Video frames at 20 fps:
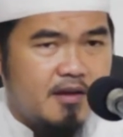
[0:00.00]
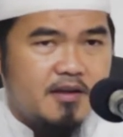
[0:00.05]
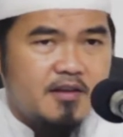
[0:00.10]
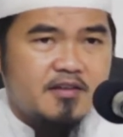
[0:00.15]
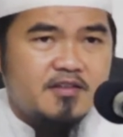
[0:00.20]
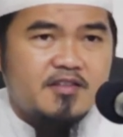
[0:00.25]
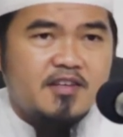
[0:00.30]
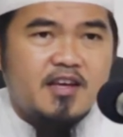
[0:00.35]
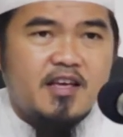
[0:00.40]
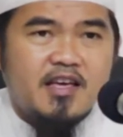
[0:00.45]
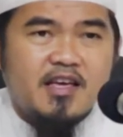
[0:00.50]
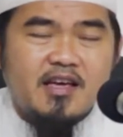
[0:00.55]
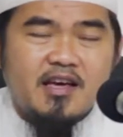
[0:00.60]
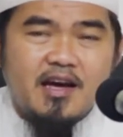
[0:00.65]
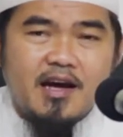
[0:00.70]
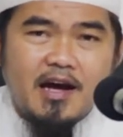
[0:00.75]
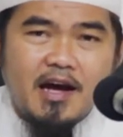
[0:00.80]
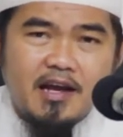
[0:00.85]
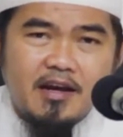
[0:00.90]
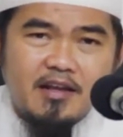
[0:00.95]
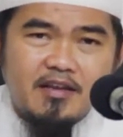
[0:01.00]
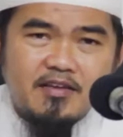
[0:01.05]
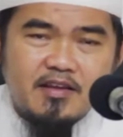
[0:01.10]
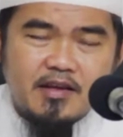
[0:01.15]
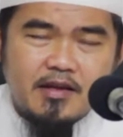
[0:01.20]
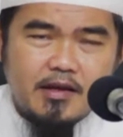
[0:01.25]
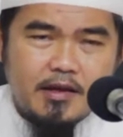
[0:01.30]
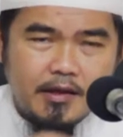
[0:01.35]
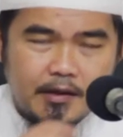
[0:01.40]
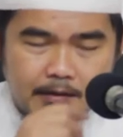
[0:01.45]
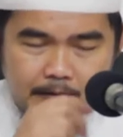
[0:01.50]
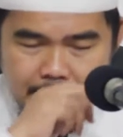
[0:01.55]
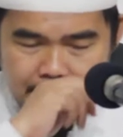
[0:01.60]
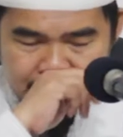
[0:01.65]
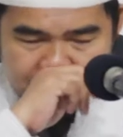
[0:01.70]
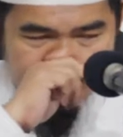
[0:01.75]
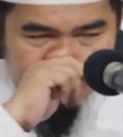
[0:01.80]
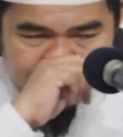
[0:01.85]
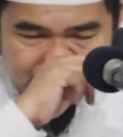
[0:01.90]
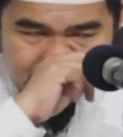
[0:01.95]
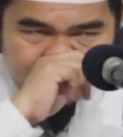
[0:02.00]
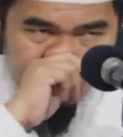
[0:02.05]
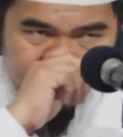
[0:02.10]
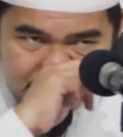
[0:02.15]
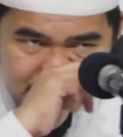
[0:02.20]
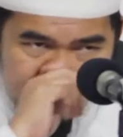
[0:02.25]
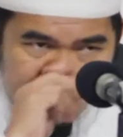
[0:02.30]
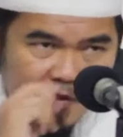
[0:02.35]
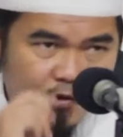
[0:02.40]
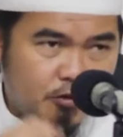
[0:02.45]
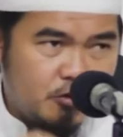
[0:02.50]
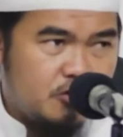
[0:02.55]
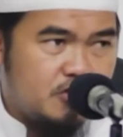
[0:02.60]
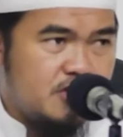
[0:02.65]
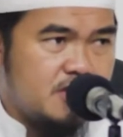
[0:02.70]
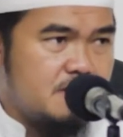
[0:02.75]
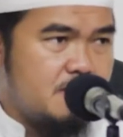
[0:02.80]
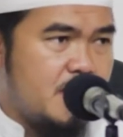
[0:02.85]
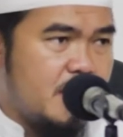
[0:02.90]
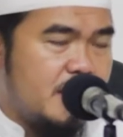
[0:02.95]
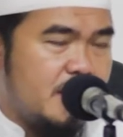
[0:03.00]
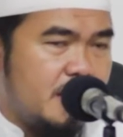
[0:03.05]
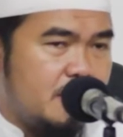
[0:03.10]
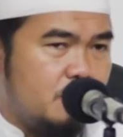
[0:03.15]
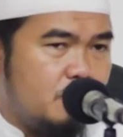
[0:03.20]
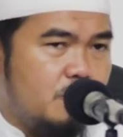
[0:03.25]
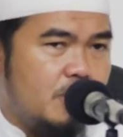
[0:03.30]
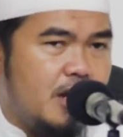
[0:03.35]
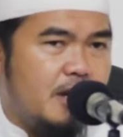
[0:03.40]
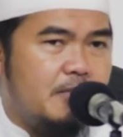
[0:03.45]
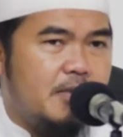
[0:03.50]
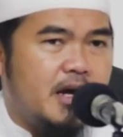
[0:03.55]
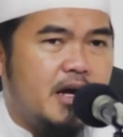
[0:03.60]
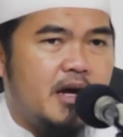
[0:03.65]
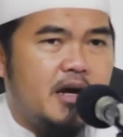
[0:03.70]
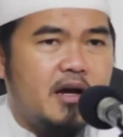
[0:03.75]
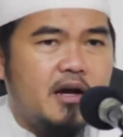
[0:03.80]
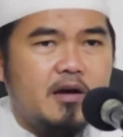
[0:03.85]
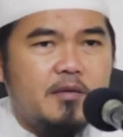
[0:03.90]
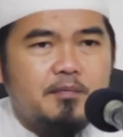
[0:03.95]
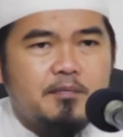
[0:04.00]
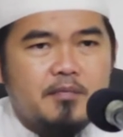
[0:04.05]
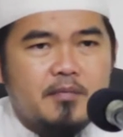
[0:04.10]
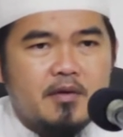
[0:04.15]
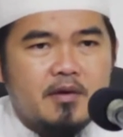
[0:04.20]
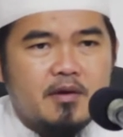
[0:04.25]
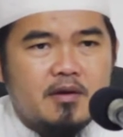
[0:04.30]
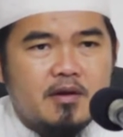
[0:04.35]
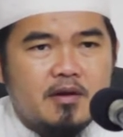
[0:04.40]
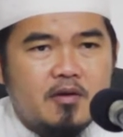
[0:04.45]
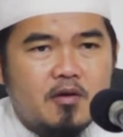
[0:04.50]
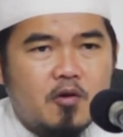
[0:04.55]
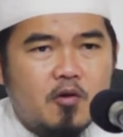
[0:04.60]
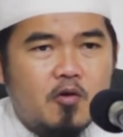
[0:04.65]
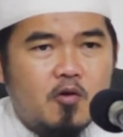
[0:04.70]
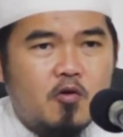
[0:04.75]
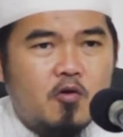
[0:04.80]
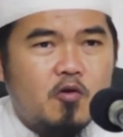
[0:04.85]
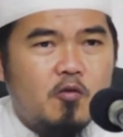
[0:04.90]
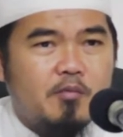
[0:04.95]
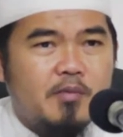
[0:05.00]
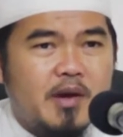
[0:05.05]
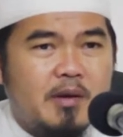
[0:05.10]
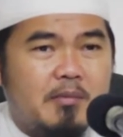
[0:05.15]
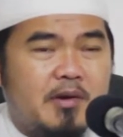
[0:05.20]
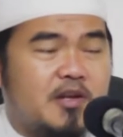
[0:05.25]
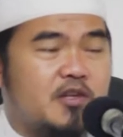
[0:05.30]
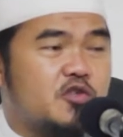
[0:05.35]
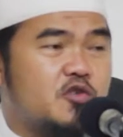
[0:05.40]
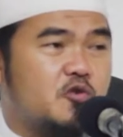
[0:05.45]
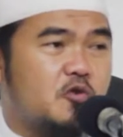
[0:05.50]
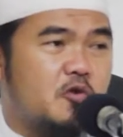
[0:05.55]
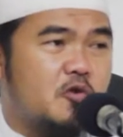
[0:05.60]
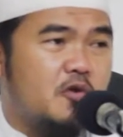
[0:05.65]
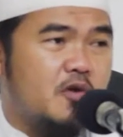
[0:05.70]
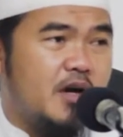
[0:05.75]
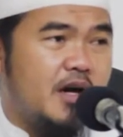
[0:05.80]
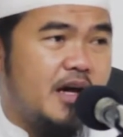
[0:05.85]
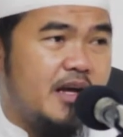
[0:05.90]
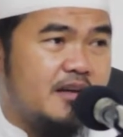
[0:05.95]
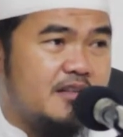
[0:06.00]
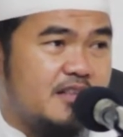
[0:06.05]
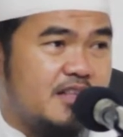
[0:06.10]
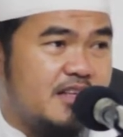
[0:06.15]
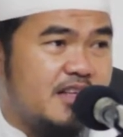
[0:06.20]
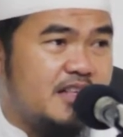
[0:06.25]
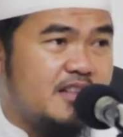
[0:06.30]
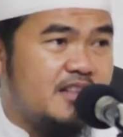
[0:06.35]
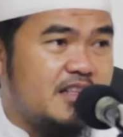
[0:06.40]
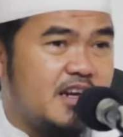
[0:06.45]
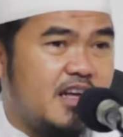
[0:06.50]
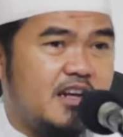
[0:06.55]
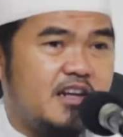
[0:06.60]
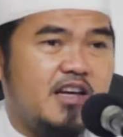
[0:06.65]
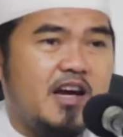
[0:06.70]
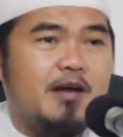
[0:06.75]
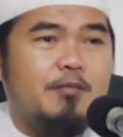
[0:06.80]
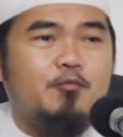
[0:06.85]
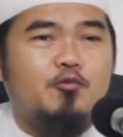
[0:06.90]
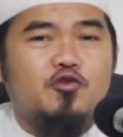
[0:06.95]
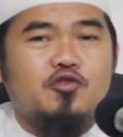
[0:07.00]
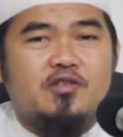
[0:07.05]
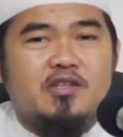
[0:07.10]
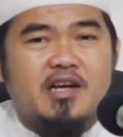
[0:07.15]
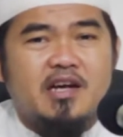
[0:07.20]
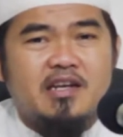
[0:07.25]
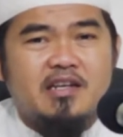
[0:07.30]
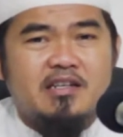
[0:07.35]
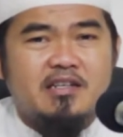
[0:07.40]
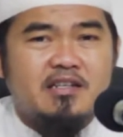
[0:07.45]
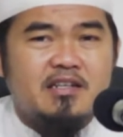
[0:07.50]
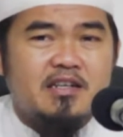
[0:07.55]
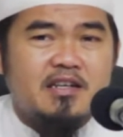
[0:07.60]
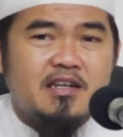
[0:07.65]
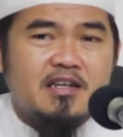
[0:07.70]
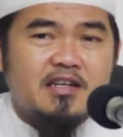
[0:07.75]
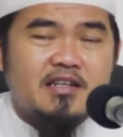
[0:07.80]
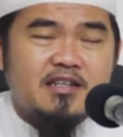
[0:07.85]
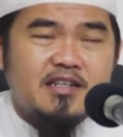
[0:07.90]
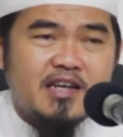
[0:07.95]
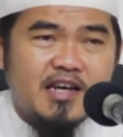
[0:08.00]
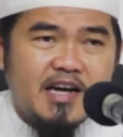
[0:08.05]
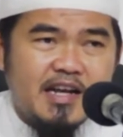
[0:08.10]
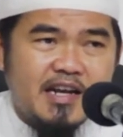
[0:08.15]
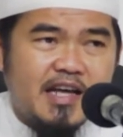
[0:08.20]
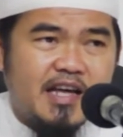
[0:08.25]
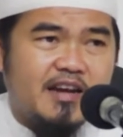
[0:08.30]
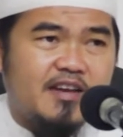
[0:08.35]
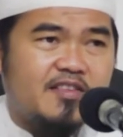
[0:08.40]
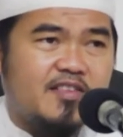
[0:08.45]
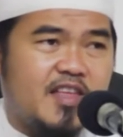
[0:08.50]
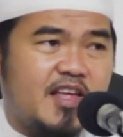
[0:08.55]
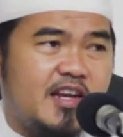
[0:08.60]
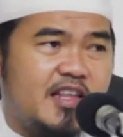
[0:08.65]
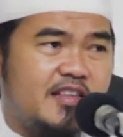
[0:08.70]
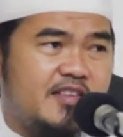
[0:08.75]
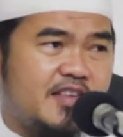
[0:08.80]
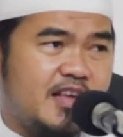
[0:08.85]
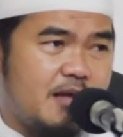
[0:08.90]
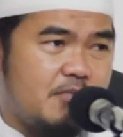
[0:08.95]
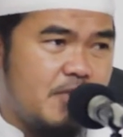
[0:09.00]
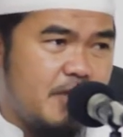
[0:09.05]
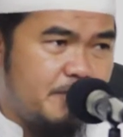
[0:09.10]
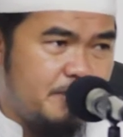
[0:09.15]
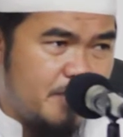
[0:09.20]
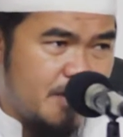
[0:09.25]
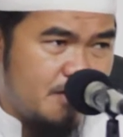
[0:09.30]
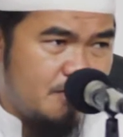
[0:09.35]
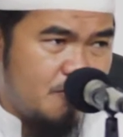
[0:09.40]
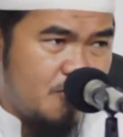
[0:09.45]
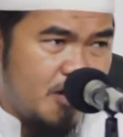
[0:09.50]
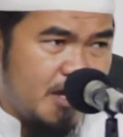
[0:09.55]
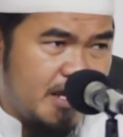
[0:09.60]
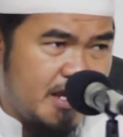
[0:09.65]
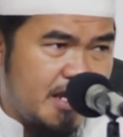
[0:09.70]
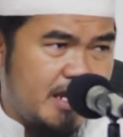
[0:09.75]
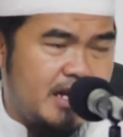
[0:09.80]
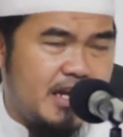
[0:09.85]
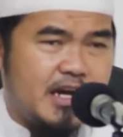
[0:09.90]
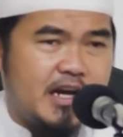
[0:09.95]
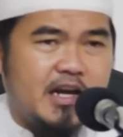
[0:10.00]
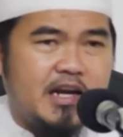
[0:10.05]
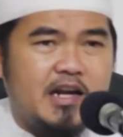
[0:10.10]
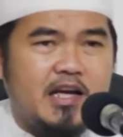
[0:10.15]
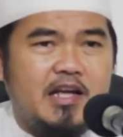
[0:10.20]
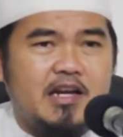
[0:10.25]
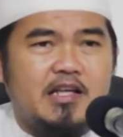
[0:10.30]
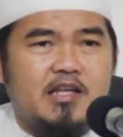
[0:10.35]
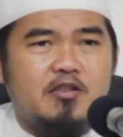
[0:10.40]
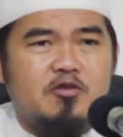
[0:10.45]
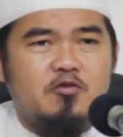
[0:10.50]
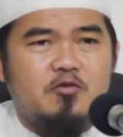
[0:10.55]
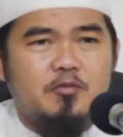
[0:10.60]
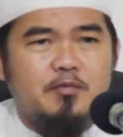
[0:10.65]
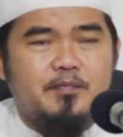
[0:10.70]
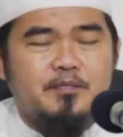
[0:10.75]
Sehingga hadis ini menurut sebagian ulama hukumnya mansuh, artinya telah dihapuskan dengan hadis-hadis yang memperbolehkan akan hal itu.